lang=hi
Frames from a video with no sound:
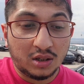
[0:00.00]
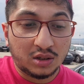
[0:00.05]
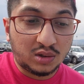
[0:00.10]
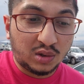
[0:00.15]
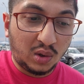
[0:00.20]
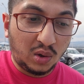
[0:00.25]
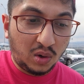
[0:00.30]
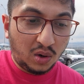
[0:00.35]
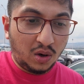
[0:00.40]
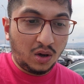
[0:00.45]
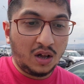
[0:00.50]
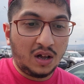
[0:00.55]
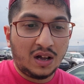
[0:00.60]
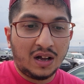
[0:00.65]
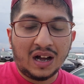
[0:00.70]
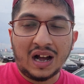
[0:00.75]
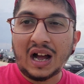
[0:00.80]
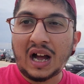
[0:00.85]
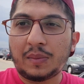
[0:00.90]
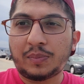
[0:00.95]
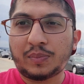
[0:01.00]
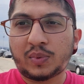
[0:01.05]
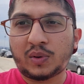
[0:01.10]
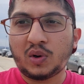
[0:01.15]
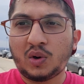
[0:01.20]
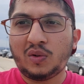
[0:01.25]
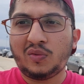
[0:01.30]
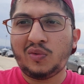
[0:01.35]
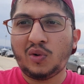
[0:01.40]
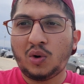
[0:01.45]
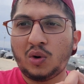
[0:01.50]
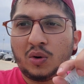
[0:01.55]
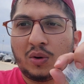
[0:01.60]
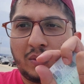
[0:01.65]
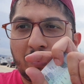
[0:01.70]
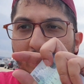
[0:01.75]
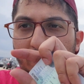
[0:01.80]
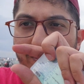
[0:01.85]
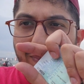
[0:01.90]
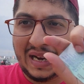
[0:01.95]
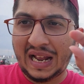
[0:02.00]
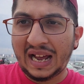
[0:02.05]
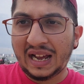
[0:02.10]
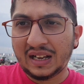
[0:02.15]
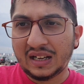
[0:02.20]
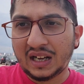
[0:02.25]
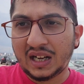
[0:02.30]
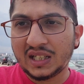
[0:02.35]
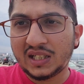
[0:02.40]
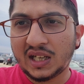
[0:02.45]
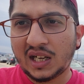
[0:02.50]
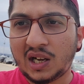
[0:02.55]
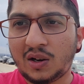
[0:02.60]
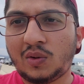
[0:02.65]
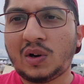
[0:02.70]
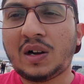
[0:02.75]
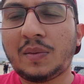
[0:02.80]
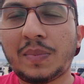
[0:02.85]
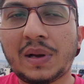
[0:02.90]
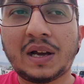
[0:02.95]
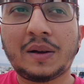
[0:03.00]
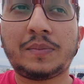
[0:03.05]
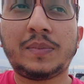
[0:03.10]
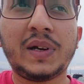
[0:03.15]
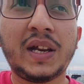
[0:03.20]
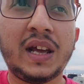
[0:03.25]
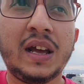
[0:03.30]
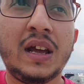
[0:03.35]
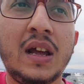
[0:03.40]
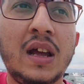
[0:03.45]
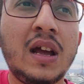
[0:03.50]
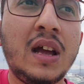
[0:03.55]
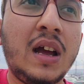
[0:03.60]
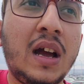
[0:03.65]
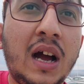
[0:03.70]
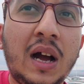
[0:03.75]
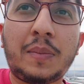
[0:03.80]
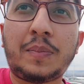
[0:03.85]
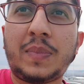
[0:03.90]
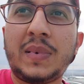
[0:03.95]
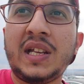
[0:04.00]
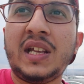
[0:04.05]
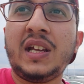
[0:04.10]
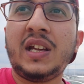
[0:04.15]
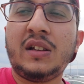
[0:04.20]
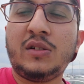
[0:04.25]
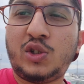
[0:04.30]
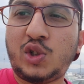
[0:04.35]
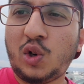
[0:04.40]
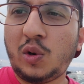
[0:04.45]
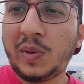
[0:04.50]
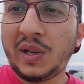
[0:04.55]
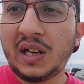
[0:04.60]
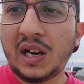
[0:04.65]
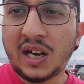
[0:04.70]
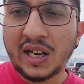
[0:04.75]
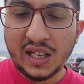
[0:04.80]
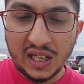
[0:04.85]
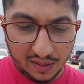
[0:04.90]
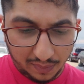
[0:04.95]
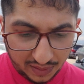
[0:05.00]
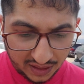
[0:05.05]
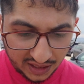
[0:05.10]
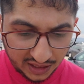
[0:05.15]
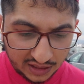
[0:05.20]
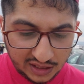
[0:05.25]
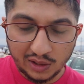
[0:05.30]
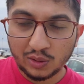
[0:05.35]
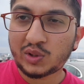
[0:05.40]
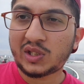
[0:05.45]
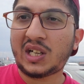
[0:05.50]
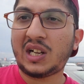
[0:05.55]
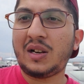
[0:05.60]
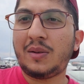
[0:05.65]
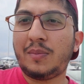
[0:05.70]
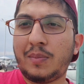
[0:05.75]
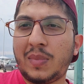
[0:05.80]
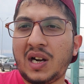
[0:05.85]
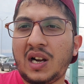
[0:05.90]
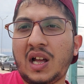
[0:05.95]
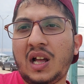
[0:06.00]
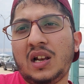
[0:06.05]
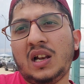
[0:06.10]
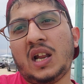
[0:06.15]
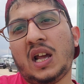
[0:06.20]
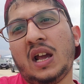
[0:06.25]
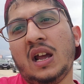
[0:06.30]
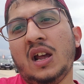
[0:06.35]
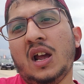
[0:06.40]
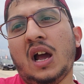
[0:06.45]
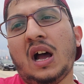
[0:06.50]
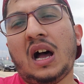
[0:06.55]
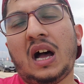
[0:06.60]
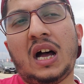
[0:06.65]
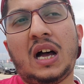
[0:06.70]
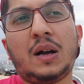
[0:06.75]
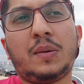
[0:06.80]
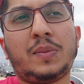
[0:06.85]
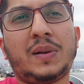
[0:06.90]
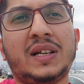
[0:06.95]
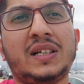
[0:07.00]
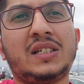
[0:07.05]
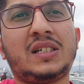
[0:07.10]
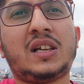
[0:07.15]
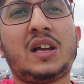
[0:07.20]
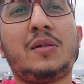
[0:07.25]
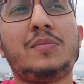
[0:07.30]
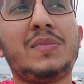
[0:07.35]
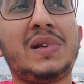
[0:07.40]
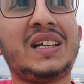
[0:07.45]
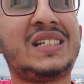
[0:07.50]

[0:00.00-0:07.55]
तो आपको वो ब्लैंक आ जाएगा वहाँ पे आपने अपनी जो भी गाड़ी आप खरीदनी उसका नंबर डालना है आपके सामने